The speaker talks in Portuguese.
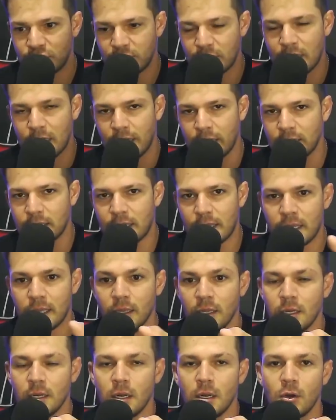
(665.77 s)
ele ainda
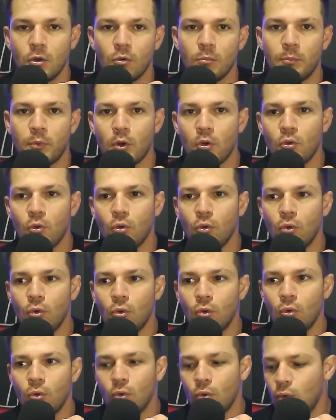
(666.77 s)
é um
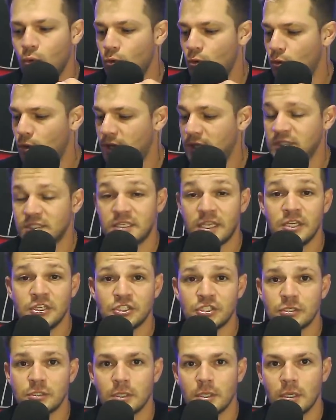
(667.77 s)
pouco
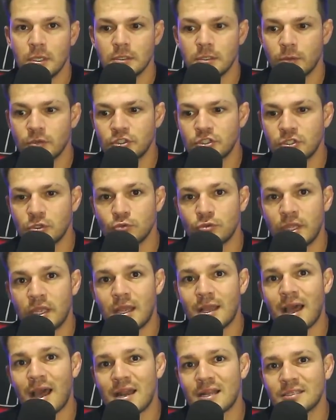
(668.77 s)
recente. Então a gente não tem
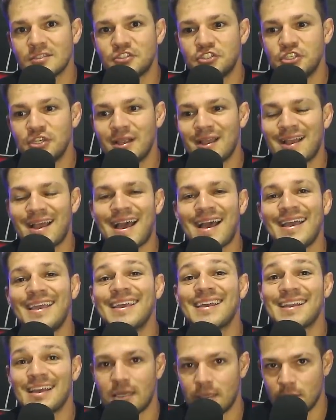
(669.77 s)
caras de
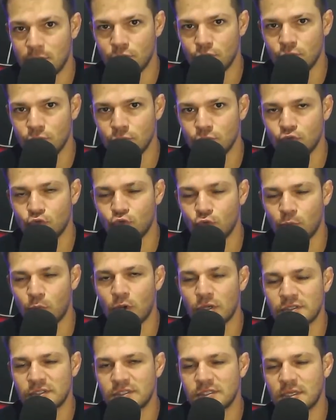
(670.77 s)
carreira do
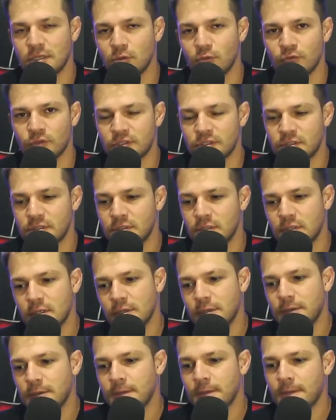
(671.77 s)
boxe sem luvas.
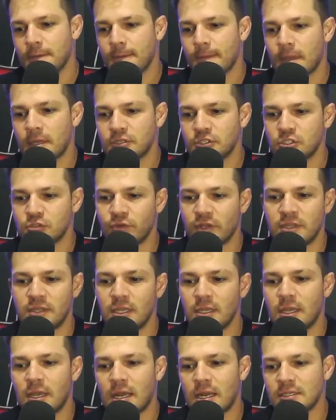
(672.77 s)
A gente vai
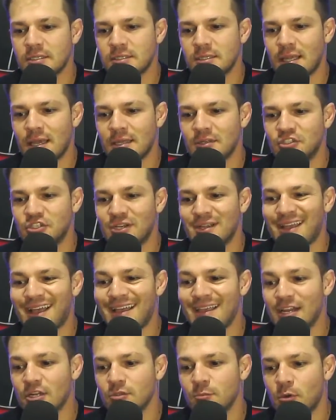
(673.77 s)
ter caras na, de
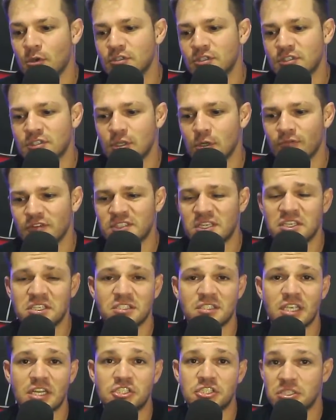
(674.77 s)
carreira do boxe sem luvas daqui
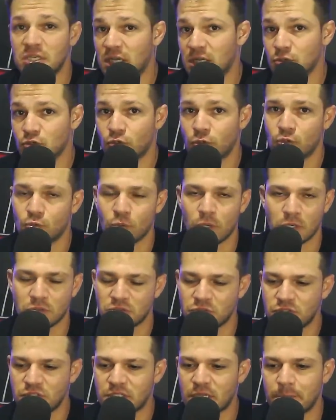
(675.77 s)
7 anos, 8 anos,
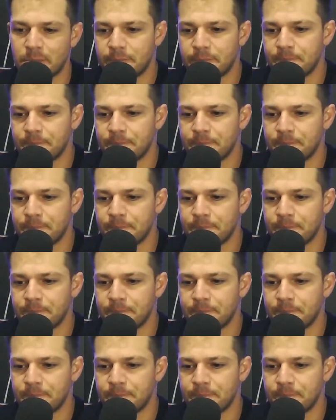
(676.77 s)
não se sabe.